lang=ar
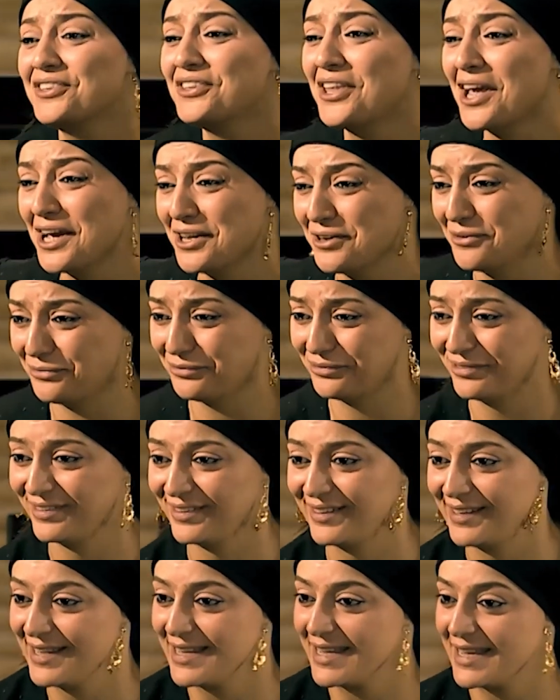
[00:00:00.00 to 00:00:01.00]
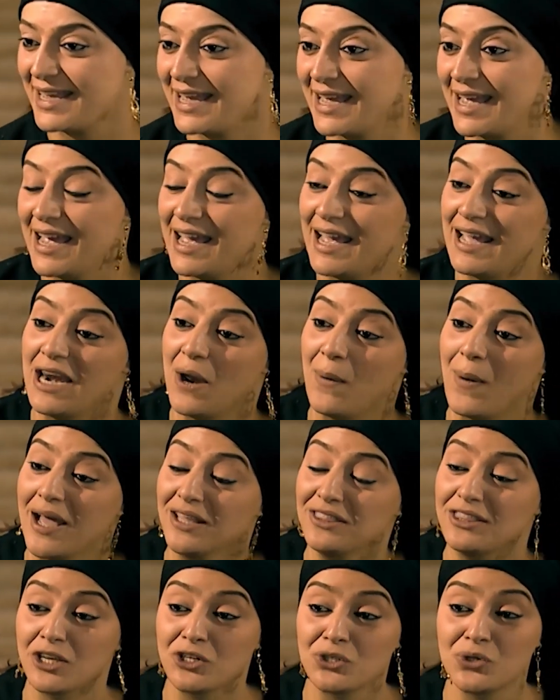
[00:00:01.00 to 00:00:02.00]
تعرف لو
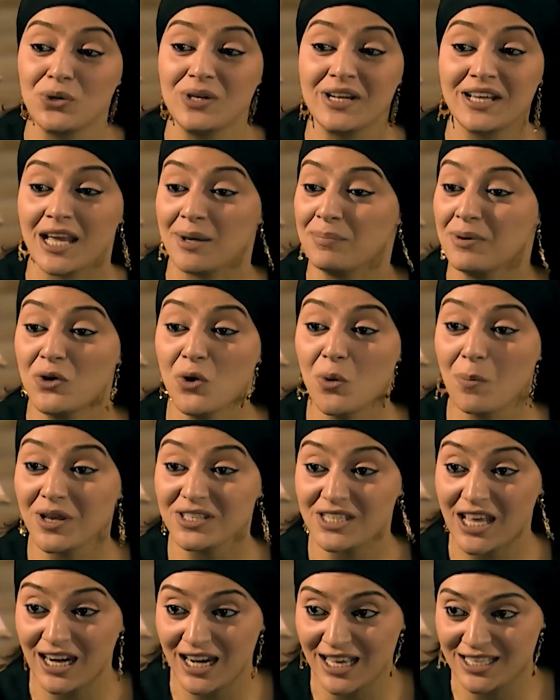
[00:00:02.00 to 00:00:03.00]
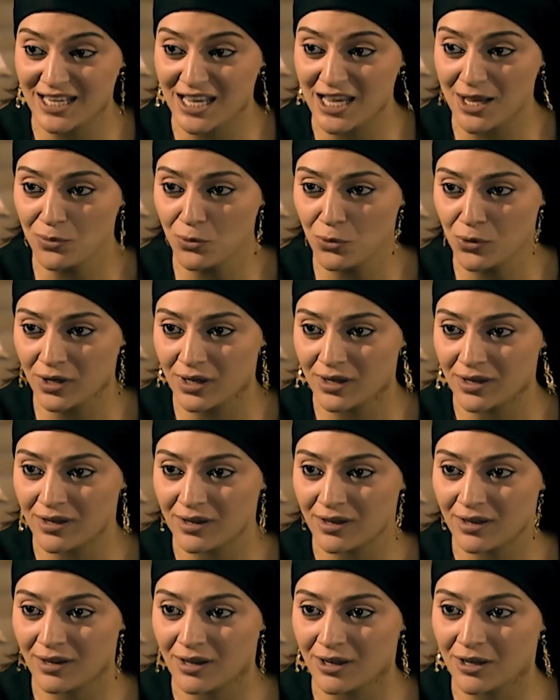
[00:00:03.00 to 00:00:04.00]
عندك شغل كبير ومصالح زي ابوك
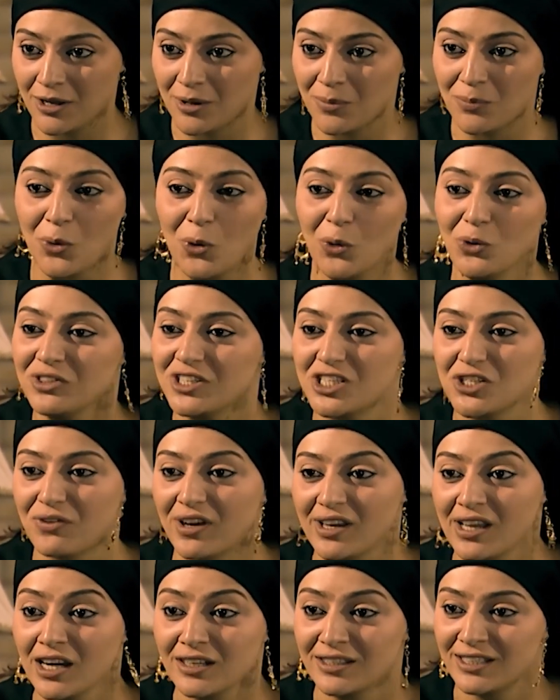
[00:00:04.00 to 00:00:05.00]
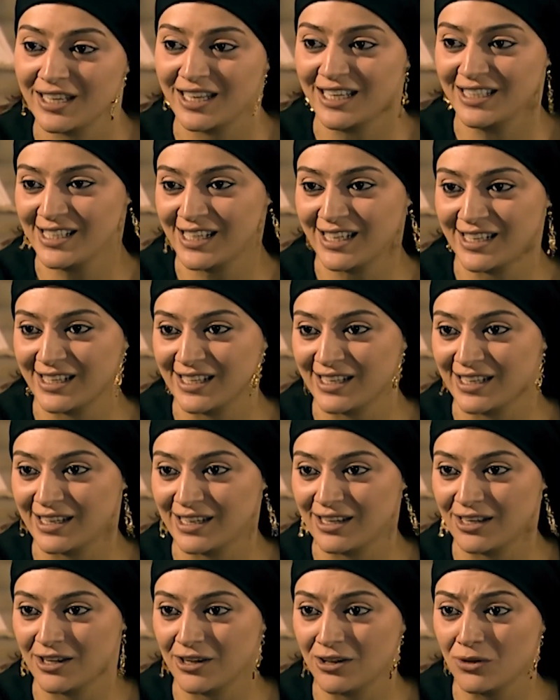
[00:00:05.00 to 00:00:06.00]
ما كنتش فكرت كده
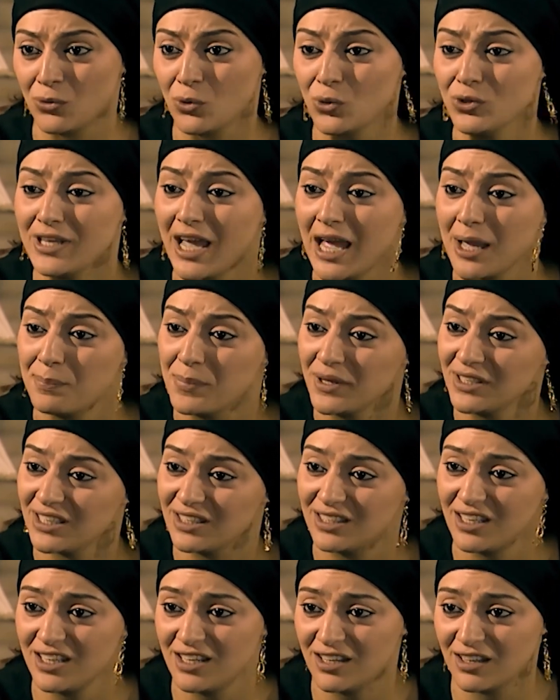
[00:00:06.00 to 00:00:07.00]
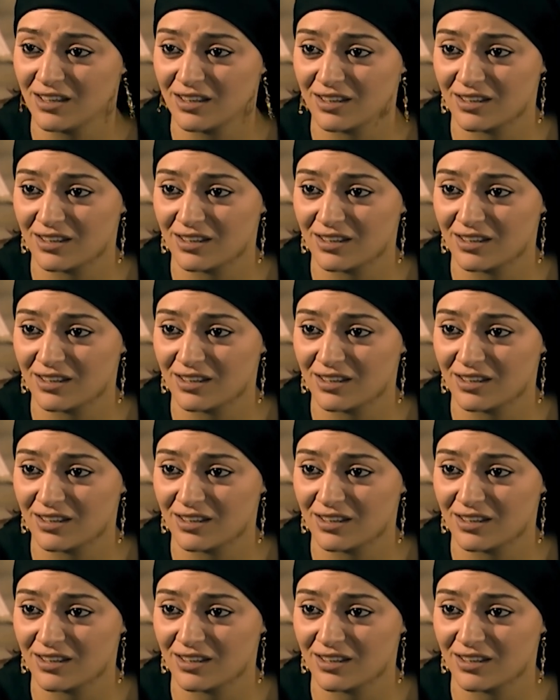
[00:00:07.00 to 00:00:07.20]
كنت حبيت الدنيا